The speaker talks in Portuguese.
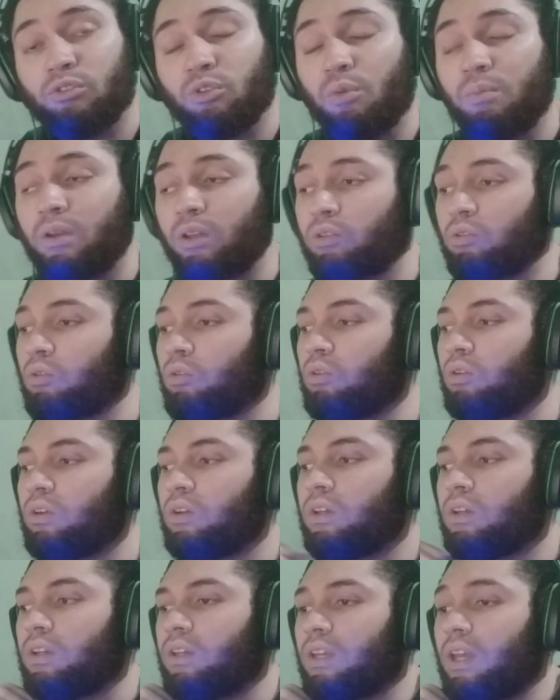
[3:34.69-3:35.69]
Então o metrô
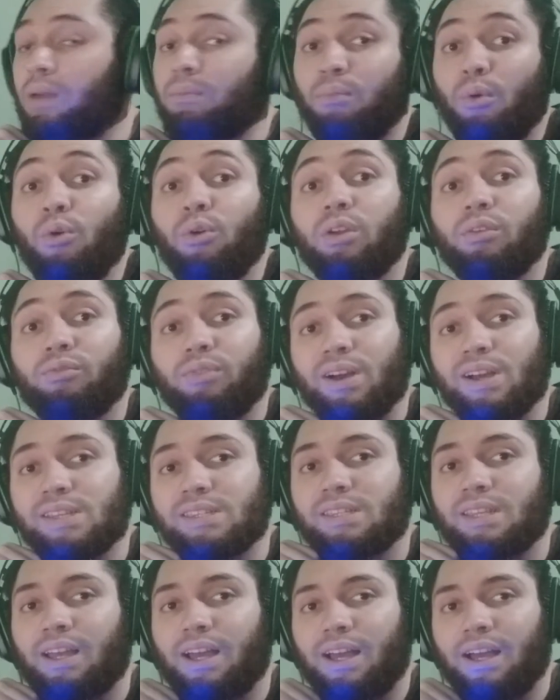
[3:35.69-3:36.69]
é bom que
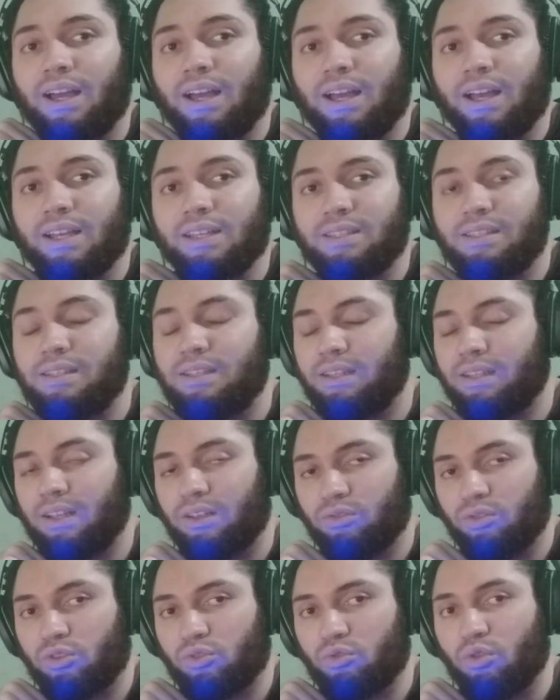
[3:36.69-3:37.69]
faça as
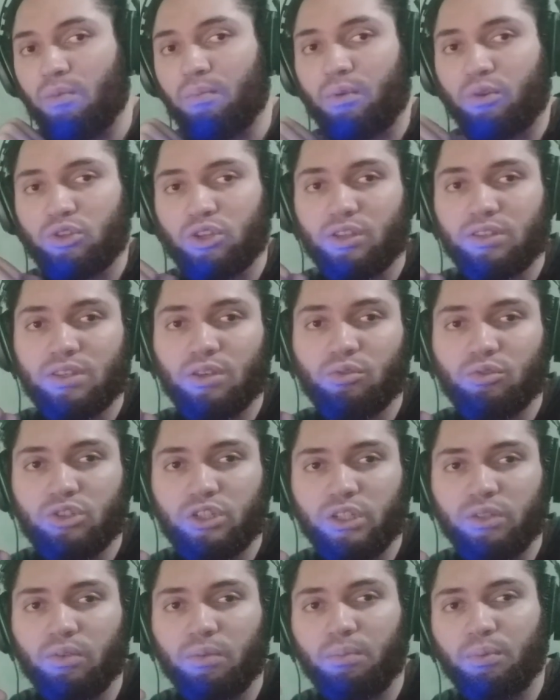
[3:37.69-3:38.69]
licitações com o projeto
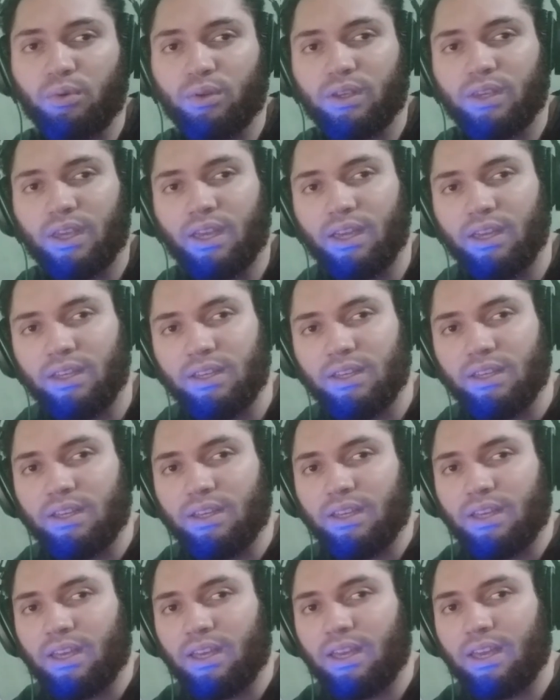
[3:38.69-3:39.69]
executivo porque
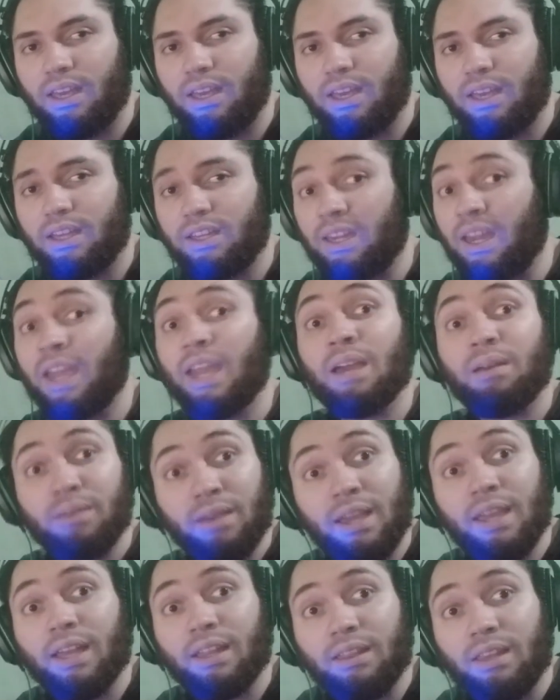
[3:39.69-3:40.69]
é, ganha,
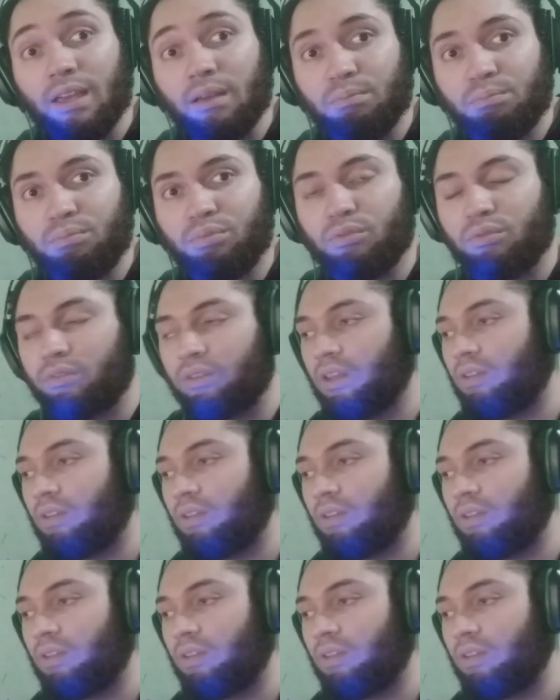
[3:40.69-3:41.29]
ganha tempo.